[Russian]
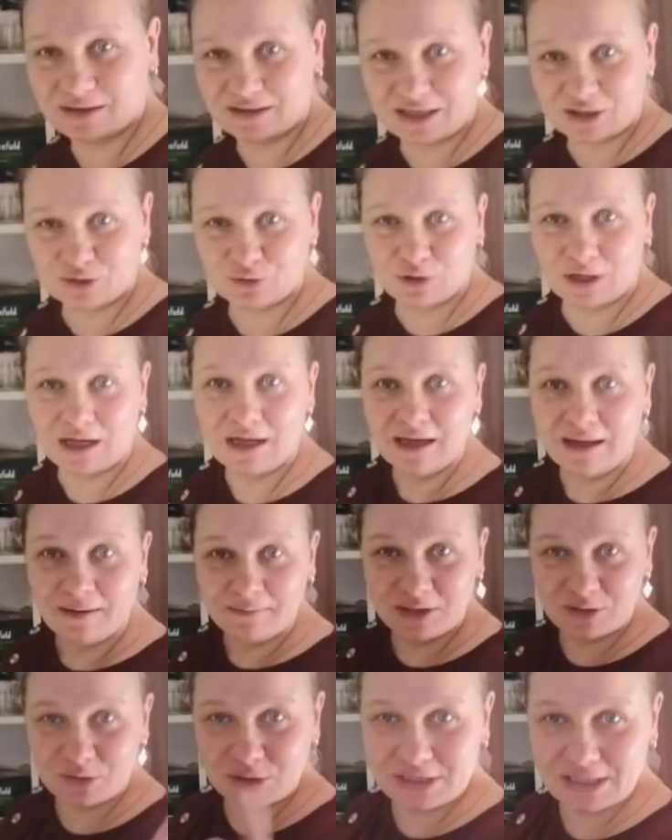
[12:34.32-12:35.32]
бы, отдохнула.
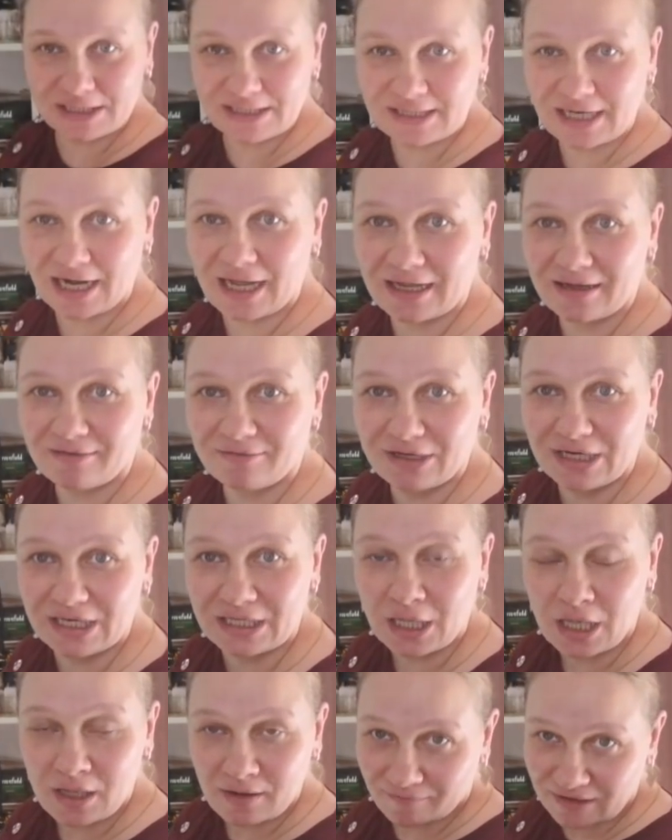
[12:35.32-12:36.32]
Мне тут сестра
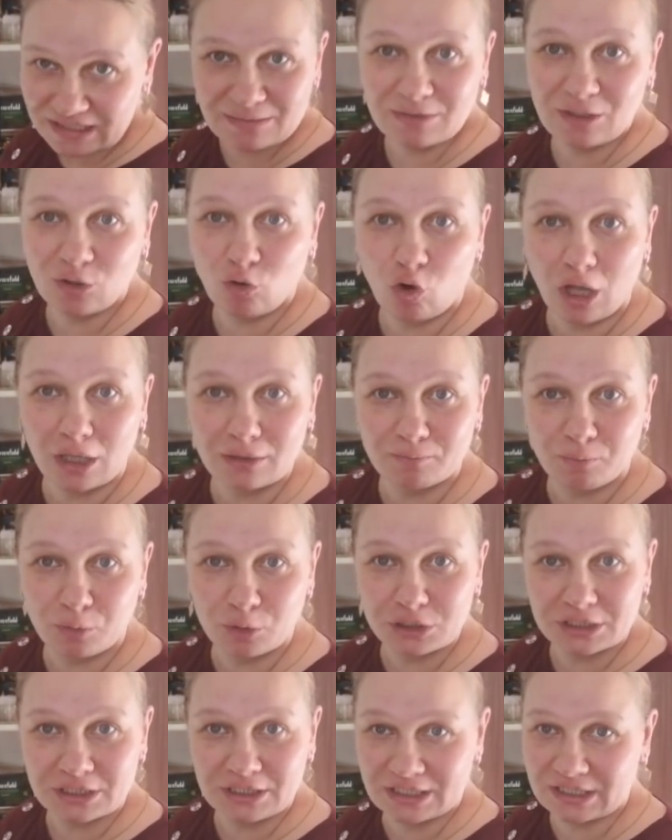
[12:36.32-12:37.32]
говорит, возьми
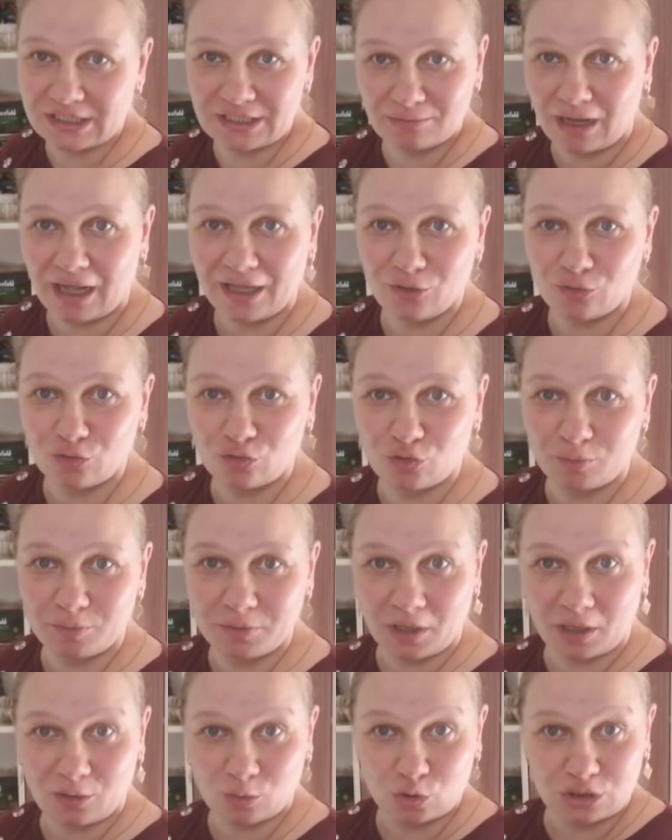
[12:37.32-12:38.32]
отпуск, не снимай
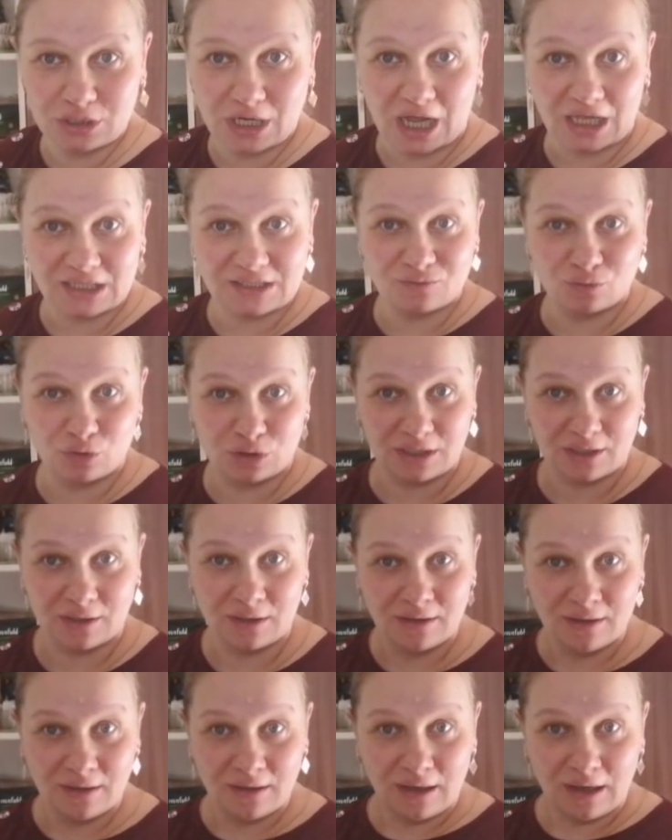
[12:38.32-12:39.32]
YouTube. Я говорю,
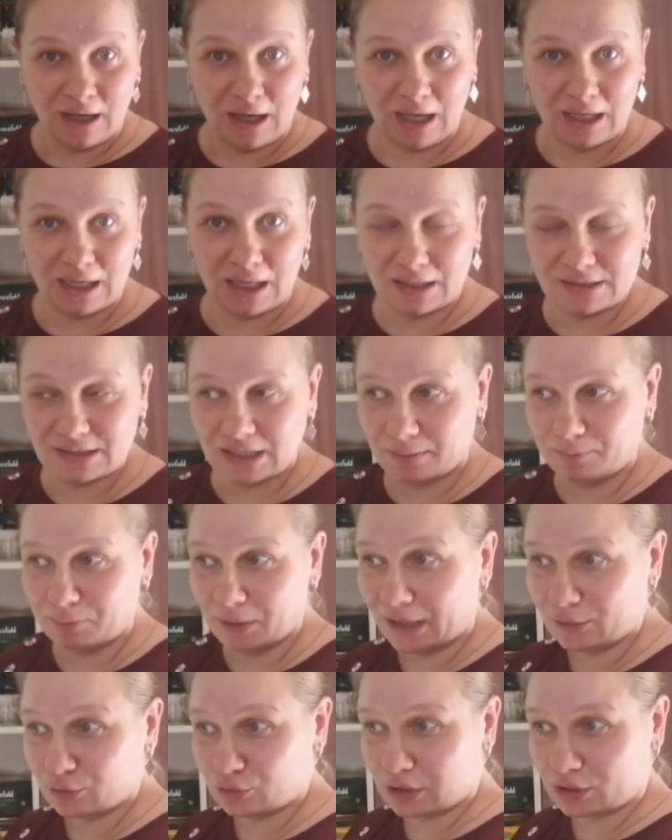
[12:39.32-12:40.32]
здравствуйте, а
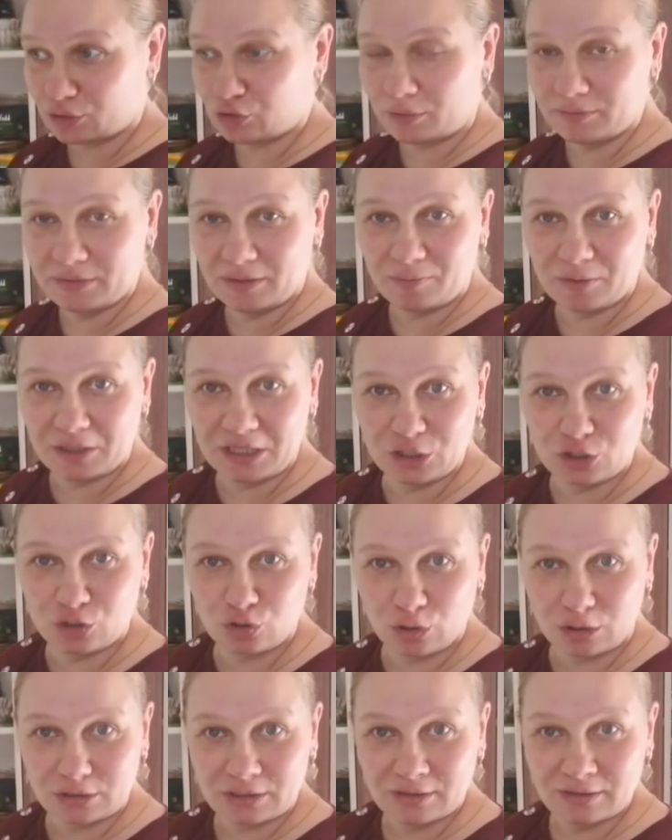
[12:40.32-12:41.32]
зарплату-то кто мне
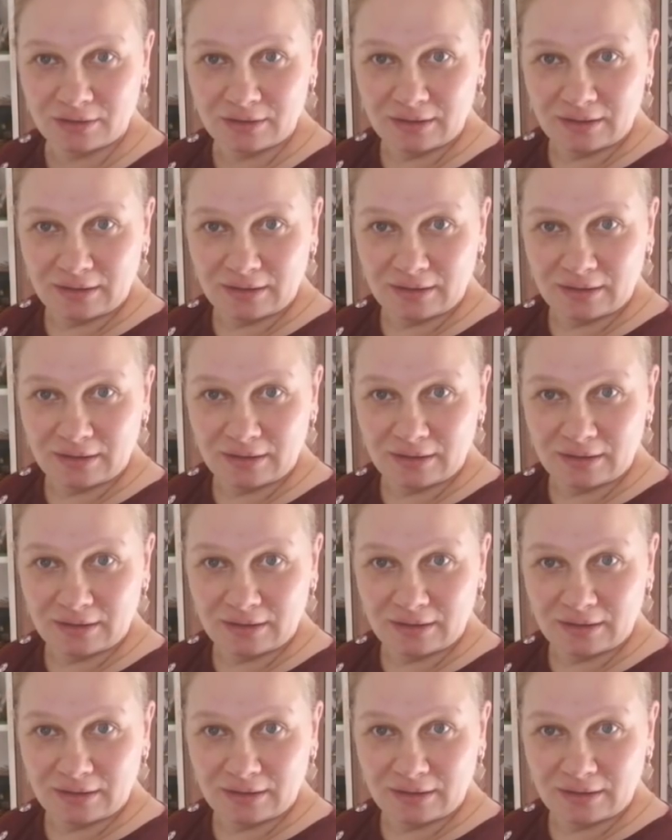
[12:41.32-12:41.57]
принесет?